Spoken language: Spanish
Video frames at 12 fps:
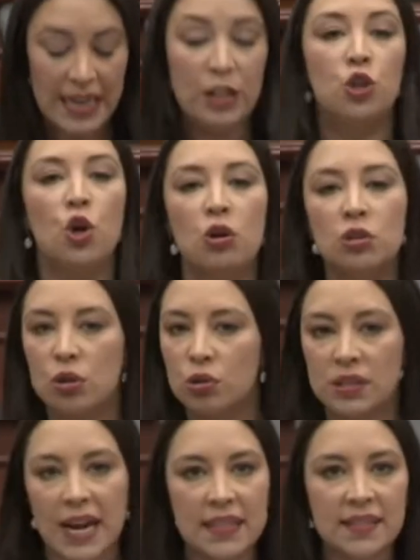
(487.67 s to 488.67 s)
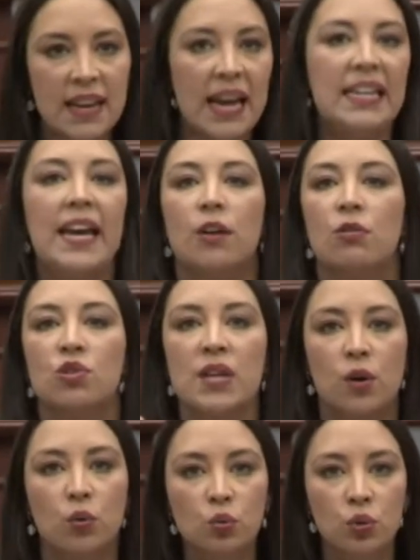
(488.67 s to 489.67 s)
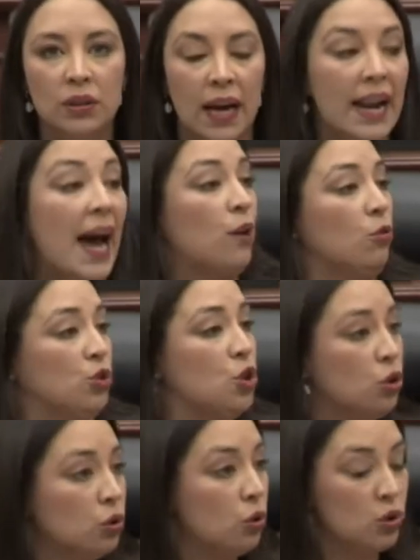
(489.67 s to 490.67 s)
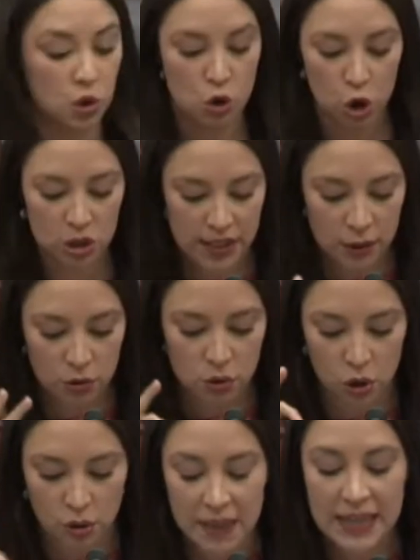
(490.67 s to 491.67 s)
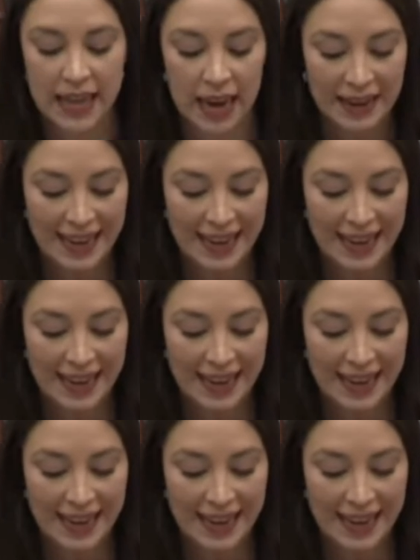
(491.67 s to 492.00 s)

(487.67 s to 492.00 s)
Dios los hace y ellos se juntan. A nosotros no se nos olvida